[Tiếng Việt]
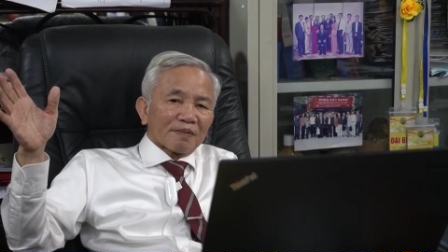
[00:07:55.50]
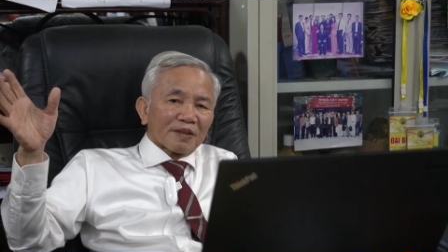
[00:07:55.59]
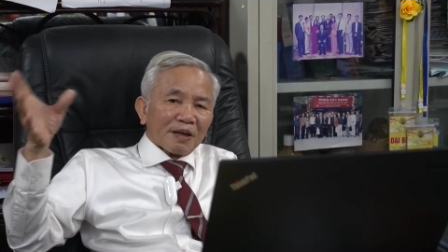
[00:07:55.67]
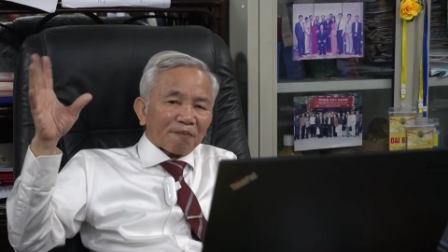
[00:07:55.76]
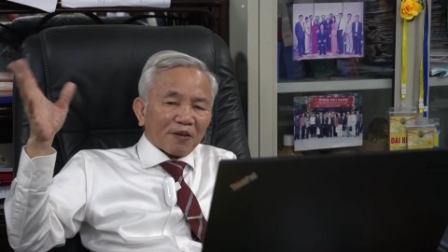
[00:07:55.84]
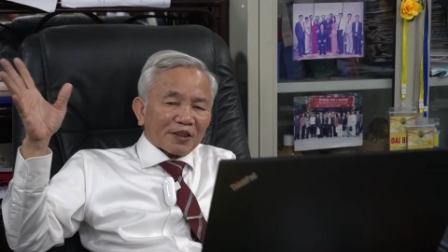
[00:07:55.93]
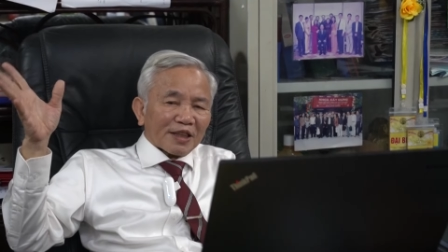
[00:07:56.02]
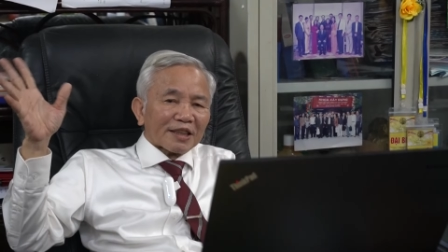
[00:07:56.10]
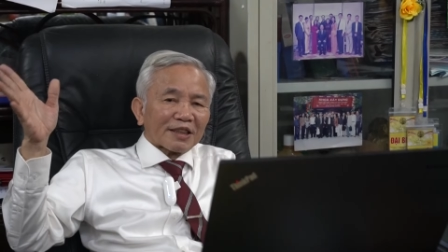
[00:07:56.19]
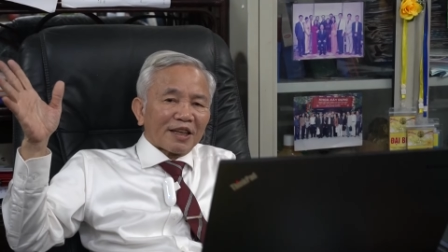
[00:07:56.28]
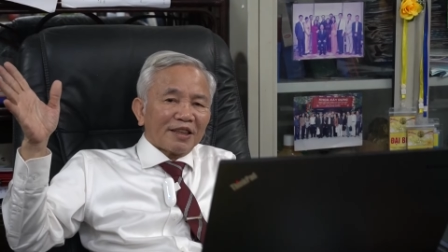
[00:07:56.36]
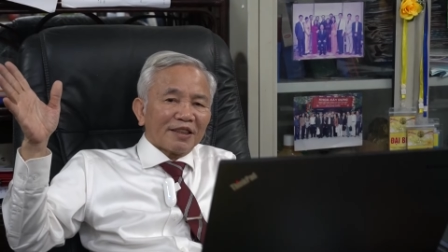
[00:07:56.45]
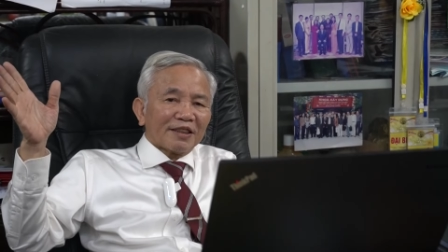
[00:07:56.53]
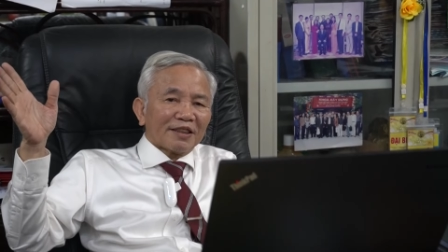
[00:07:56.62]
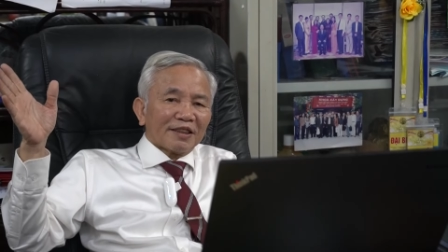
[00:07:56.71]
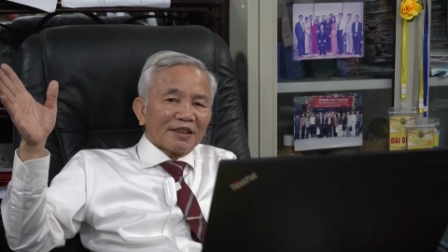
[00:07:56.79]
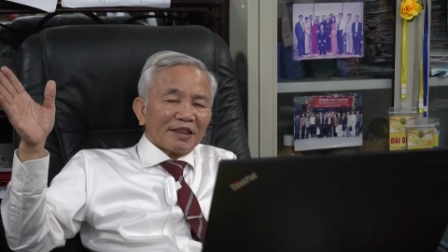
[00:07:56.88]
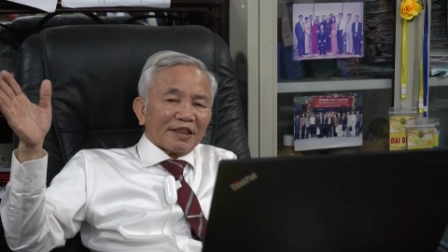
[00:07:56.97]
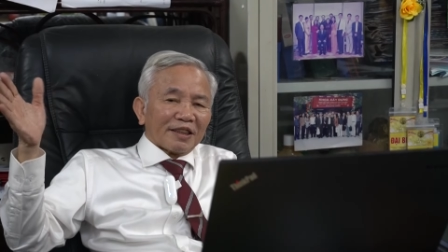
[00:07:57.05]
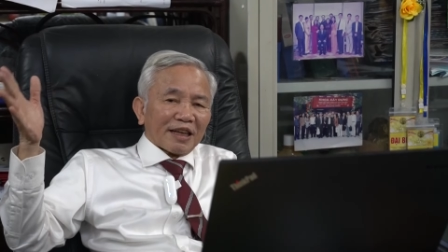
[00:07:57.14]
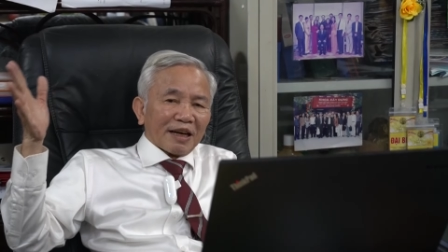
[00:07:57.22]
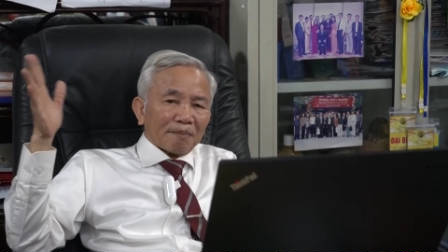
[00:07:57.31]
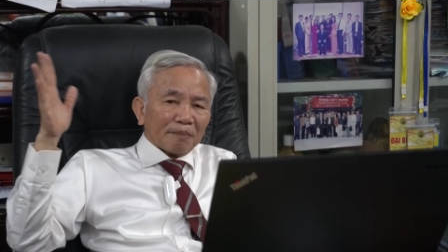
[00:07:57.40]
chấp vào xác thân
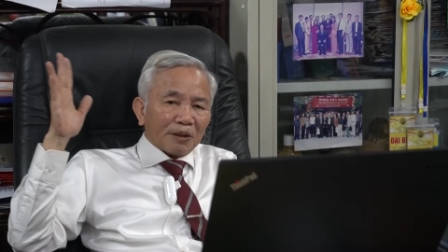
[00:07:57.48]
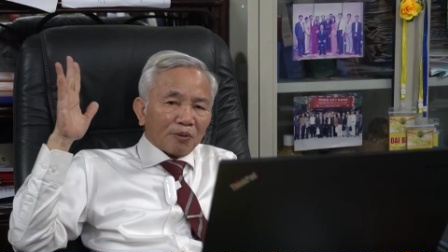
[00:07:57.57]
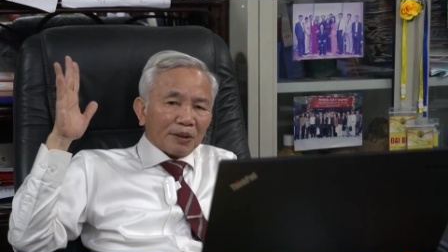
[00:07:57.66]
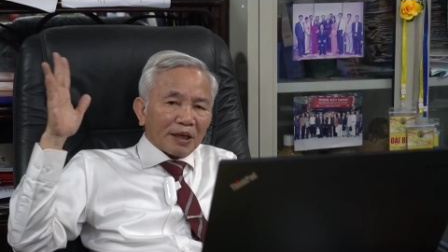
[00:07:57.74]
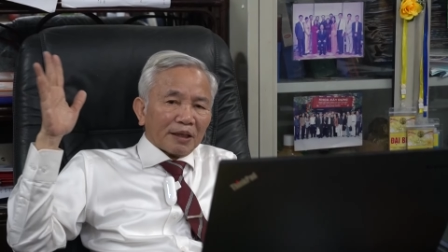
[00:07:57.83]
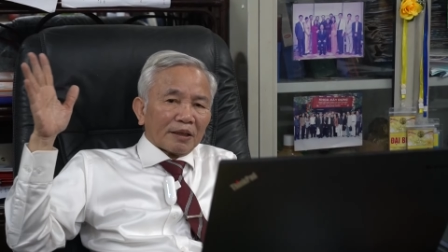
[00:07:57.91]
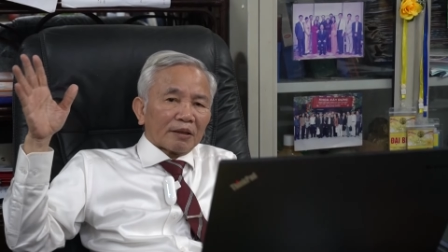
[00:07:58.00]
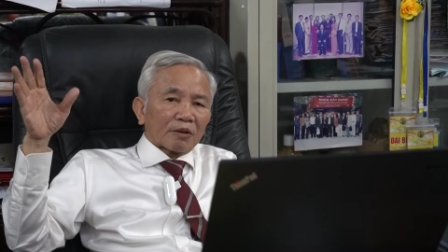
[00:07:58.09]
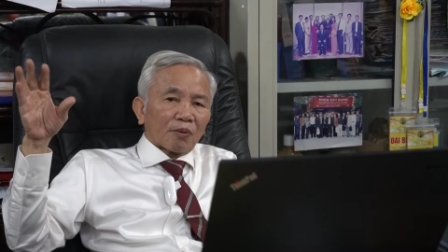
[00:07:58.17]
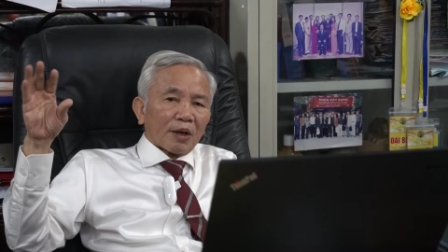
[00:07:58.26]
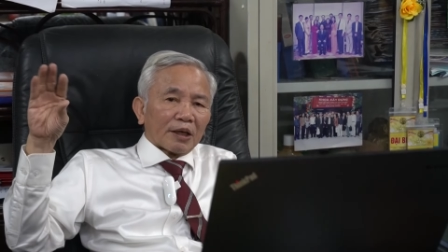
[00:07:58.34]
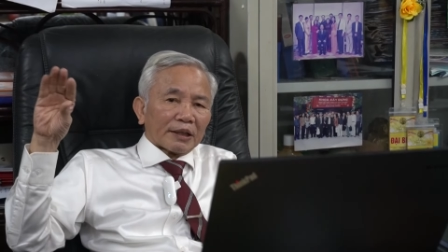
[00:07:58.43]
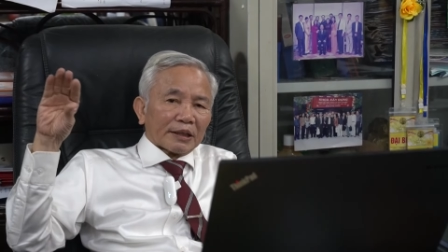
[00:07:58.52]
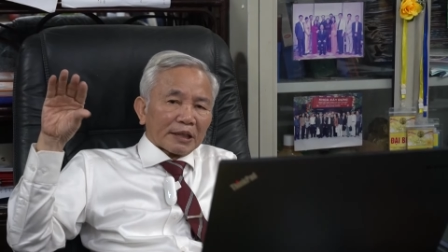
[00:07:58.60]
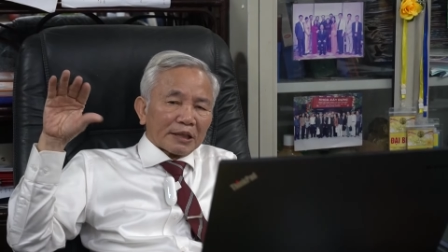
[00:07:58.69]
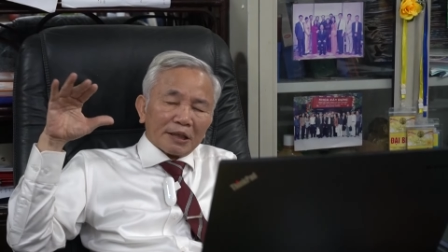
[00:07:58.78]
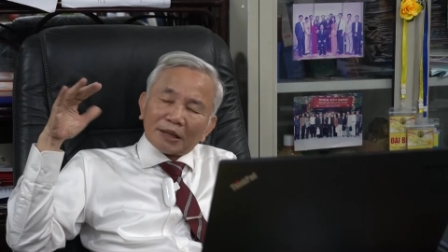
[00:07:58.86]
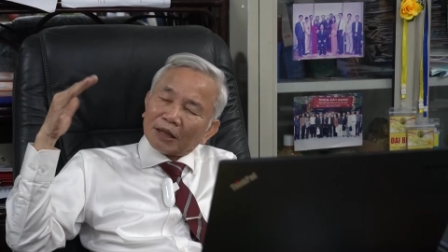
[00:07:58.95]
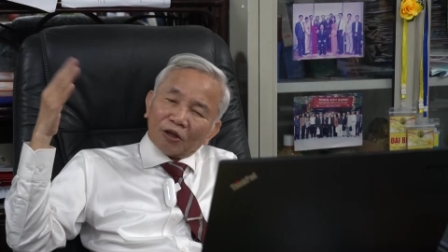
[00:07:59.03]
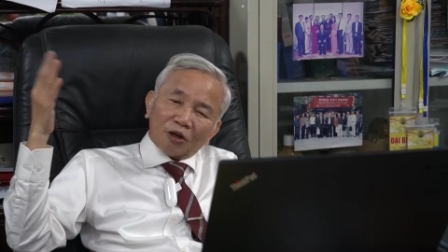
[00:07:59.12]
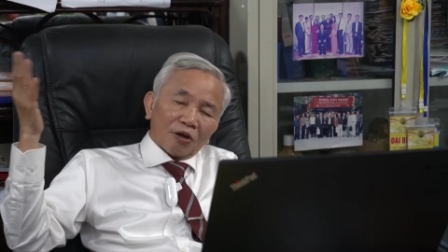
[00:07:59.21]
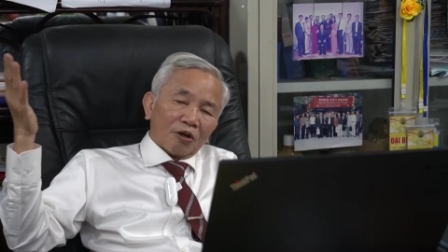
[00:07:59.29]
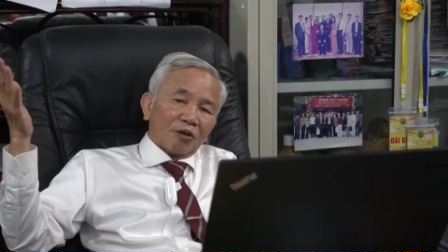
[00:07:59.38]
là biểu hiện của người ta chưa giác
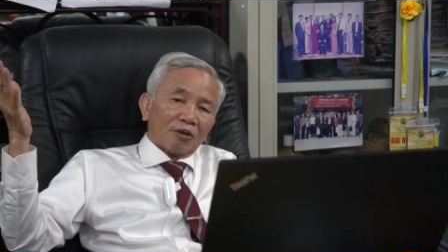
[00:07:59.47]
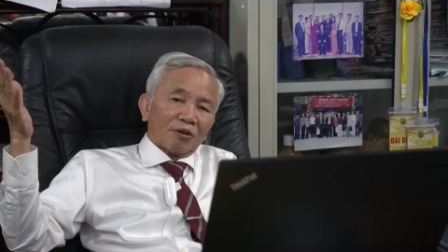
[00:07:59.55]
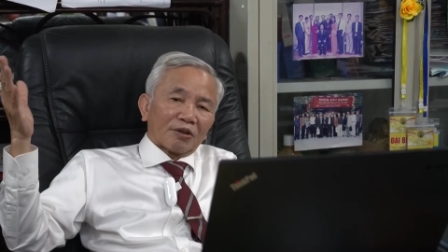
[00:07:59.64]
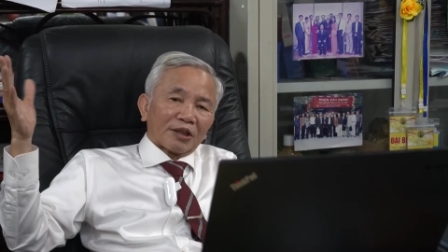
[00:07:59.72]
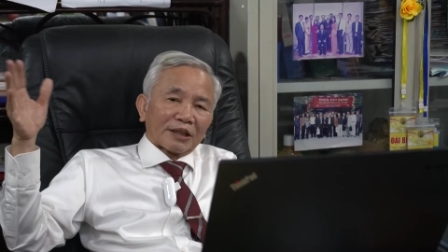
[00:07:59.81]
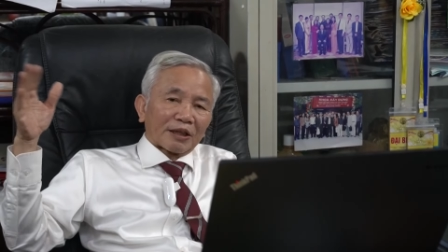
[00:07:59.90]
ngộ người